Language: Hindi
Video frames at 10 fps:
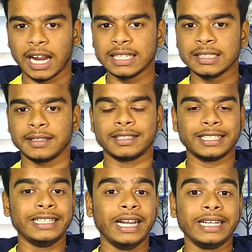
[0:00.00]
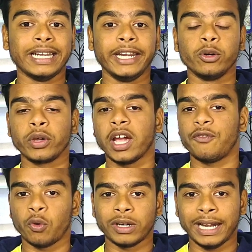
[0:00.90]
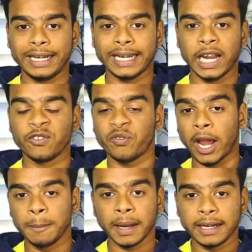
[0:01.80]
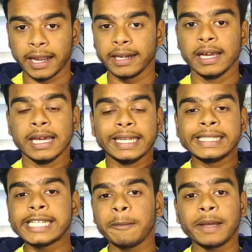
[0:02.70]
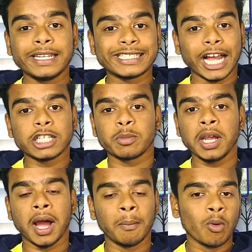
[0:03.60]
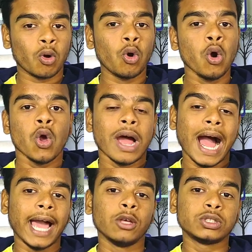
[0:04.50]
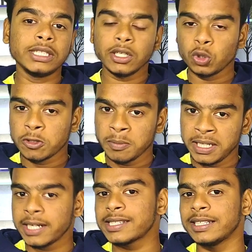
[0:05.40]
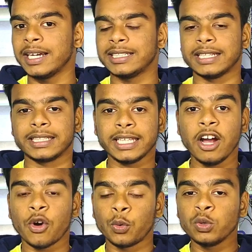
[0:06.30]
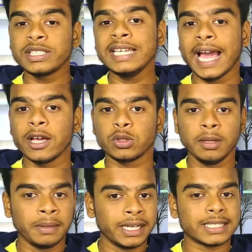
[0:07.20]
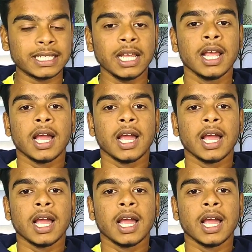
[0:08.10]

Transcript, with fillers: कराते थे ना थ्री हो गया फोर नाइन इस टाइप के रिचार्ज में हम लोग को आई के कुछ मिनट्स दिए जाते थे और उसी आई मिनट से